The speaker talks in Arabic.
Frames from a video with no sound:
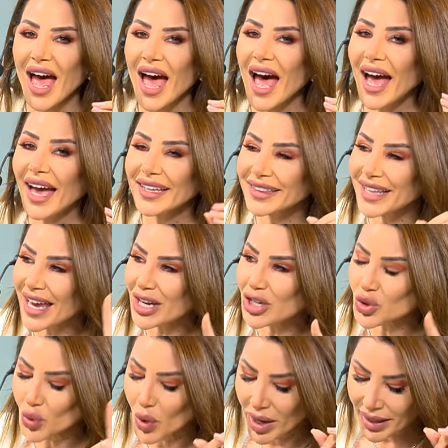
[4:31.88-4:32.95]

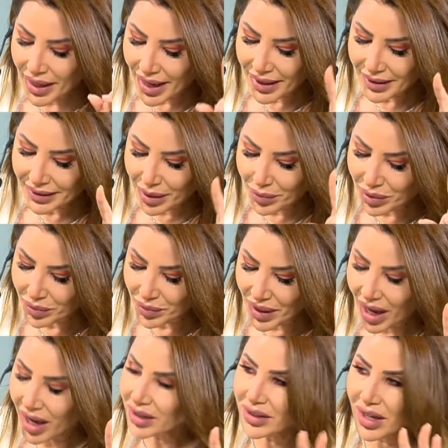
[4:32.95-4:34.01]
أحتاج أن أرتمي
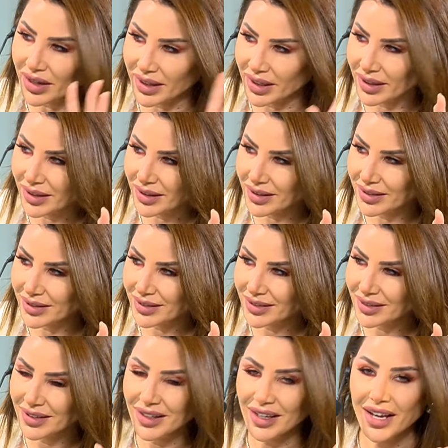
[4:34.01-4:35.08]
بأحضانك
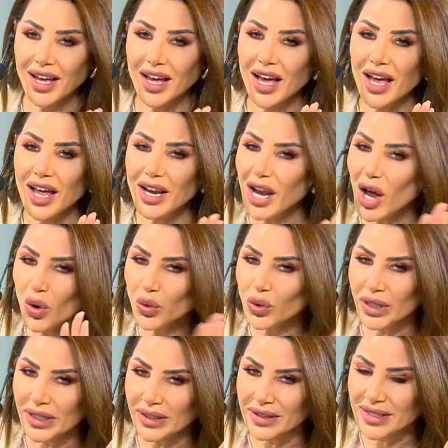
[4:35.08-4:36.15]
لا
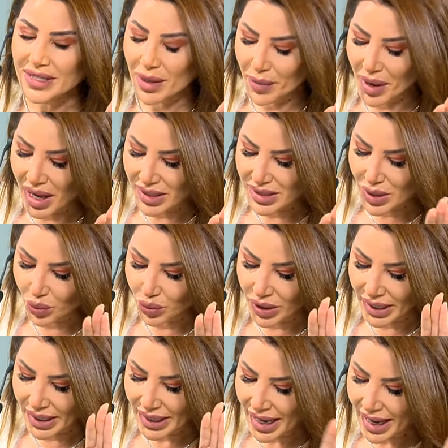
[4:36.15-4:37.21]
أريد سماع
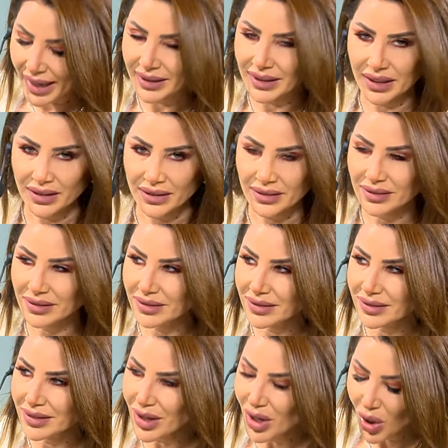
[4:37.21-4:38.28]
صوتك الهادئ
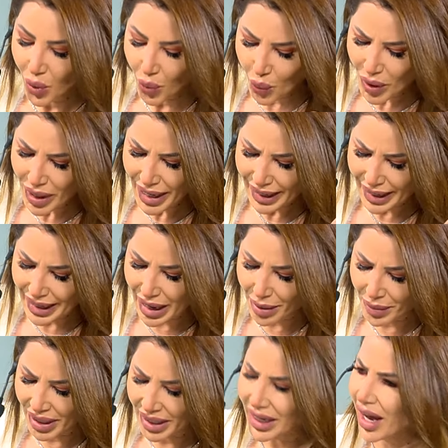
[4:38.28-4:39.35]
ولا
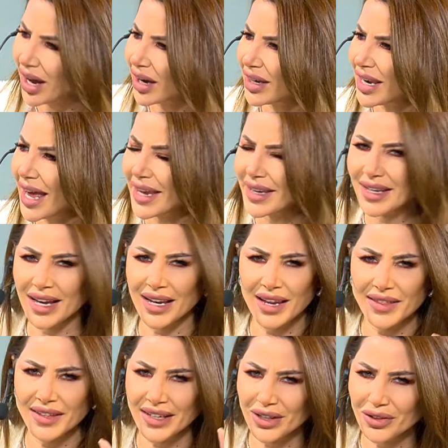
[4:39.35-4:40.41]
كلامك العقلاني
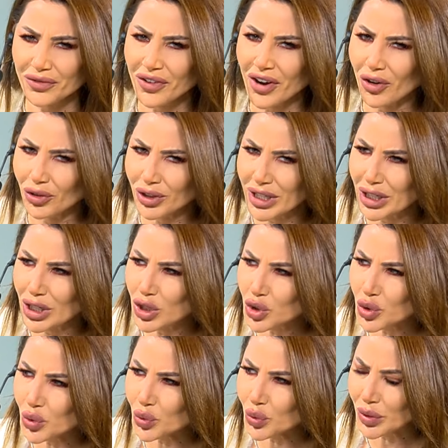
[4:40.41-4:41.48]
الذي يدفعني
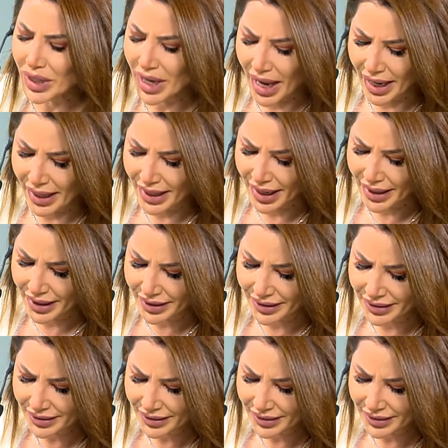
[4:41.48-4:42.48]
للجنون احيانا